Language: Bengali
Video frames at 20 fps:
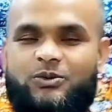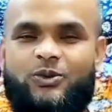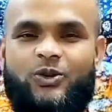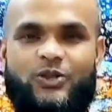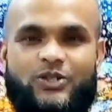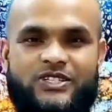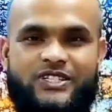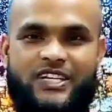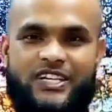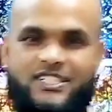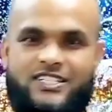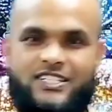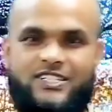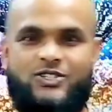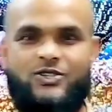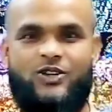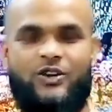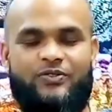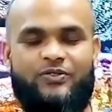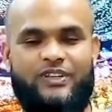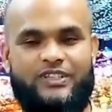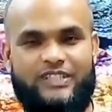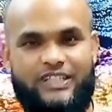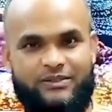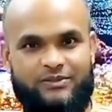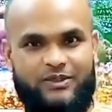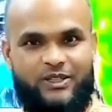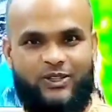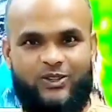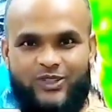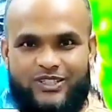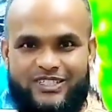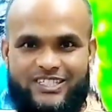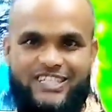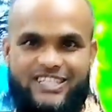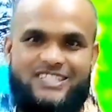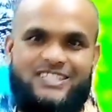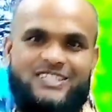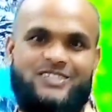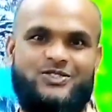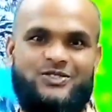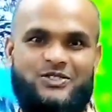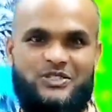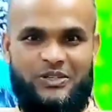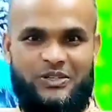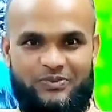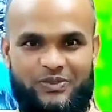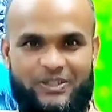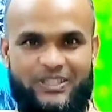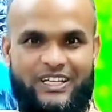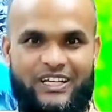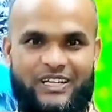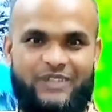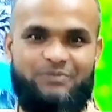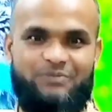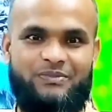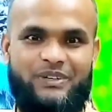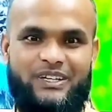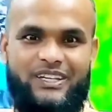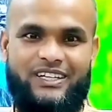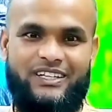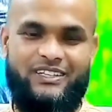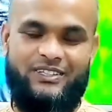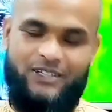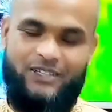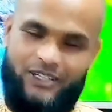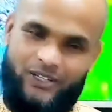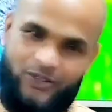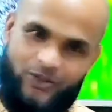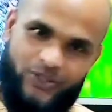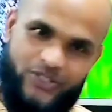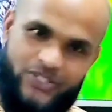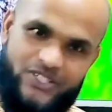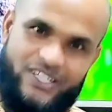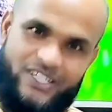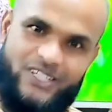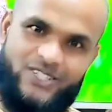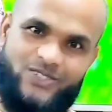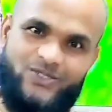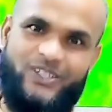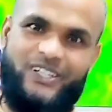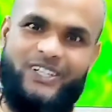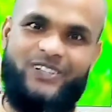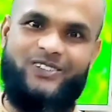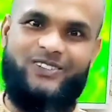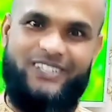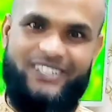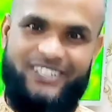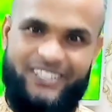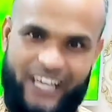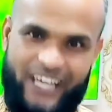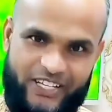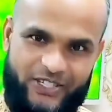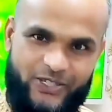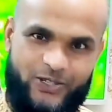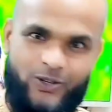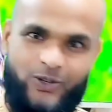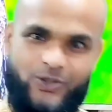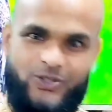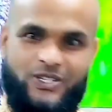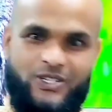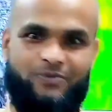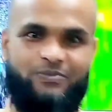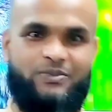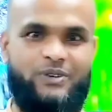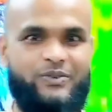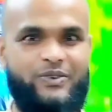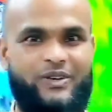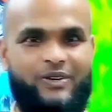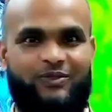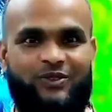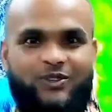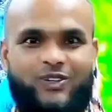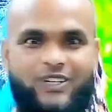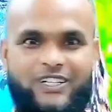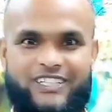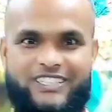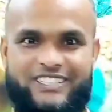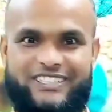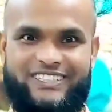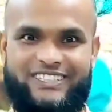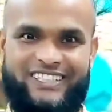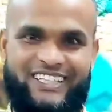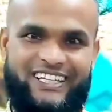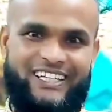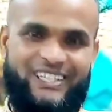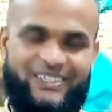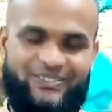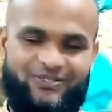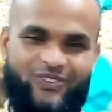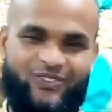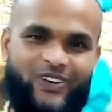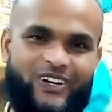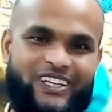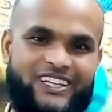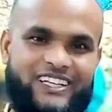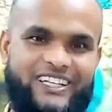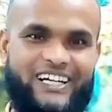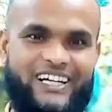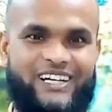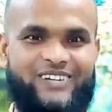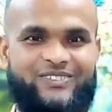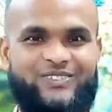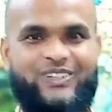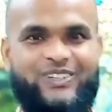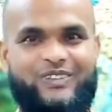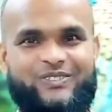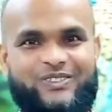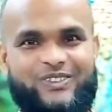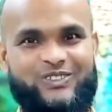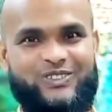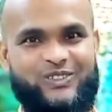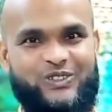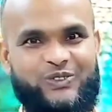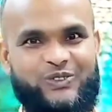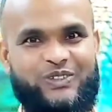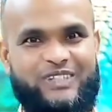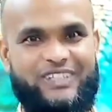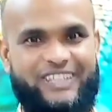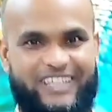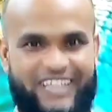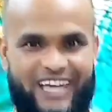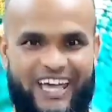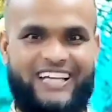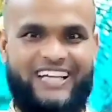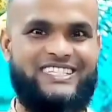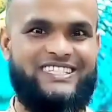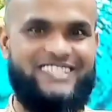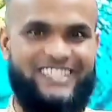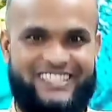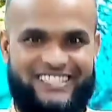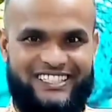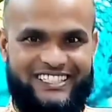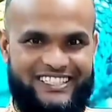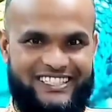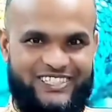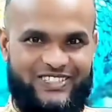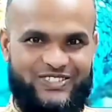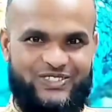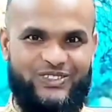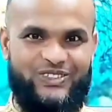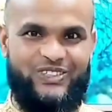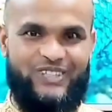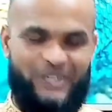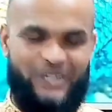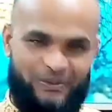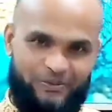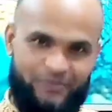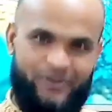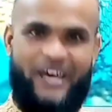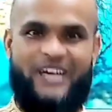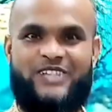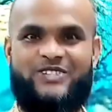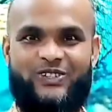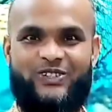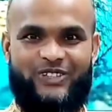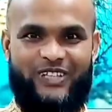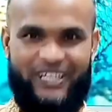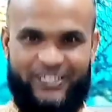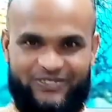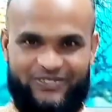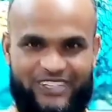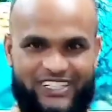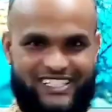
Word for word: গর্জিয়াস কিছু অফার থাকবে গর্জিয়াস কিছু টিপি থাকবে গর্জিয়াস অনেকগুলি এক্সক্লুসিভ প্রিমিয়াম কোয়ালিটি মডেল দেখাবো এবং খুবই এক্সাইটেড কিছু প্রাইজও থাকবে